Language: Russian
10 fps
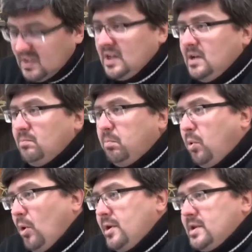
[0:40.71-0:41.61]
или
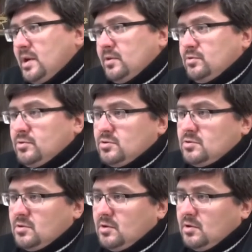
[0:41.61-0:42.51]
бойня, которую
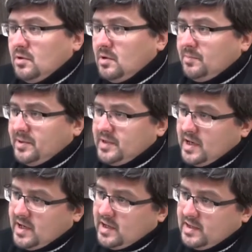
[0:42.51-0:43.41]
устроил э,
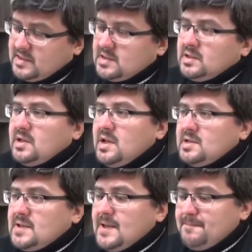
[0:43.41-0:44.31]
патриарх
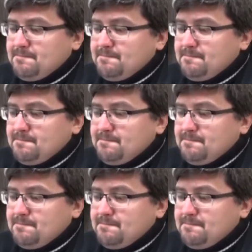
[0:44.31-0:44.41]
Александрийский